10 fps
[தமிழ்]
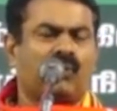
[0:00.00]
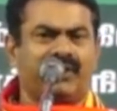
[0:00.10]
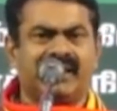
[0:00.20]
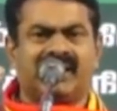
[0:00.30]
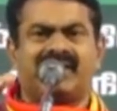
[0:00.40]

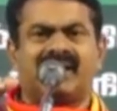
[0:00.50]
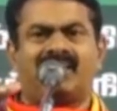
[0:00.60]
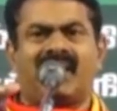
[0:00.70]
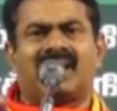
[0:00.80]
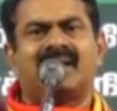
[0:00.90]
குடிநீர்
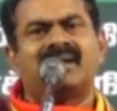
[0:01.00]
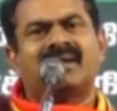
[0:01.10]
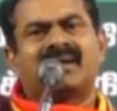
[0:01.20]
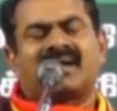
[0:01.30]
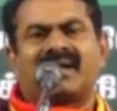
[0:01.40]
வேண்டுமா
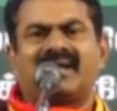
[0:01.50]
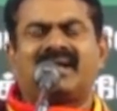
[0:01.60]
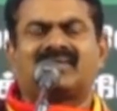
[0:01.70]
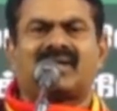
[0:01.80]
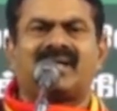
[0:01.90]

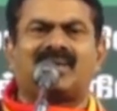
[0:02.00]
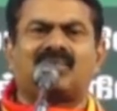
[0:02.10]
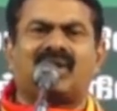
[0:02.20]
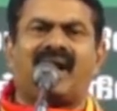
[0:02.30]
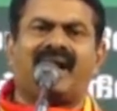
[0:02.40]
கடையிலே தனியார்
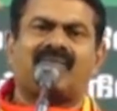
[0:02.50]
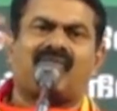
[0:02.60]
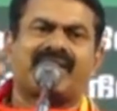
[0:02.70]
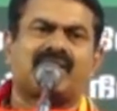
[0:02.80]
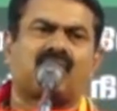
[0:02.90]

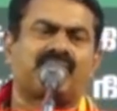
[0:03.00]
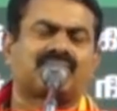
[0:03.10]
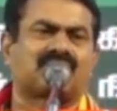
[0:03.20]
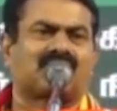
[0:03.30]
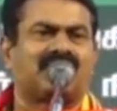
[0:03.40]
முதலாளியிடம் வாங்கி
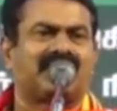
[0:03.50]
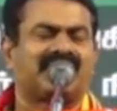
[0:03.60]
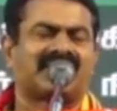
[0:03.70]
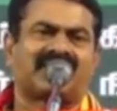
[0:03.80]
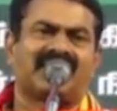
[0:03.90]
குடித்துக்கொள்
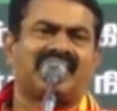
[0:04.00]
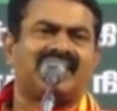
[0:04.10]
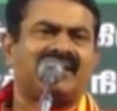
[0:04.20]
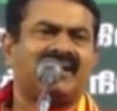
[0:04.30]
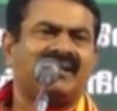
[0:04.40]

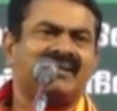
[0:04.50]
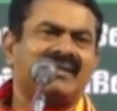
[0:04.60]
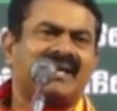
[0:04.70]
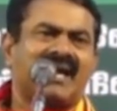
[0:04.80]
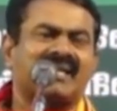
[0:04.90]
என்றால்
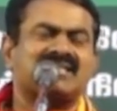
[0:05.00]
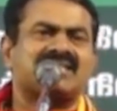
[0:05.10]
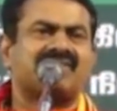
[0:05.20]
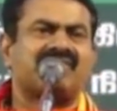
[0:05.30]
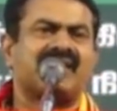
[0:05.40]

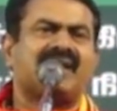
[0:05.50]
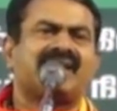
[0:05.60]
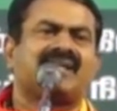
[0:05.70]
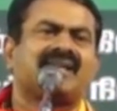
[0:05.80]
அரசின் வேலை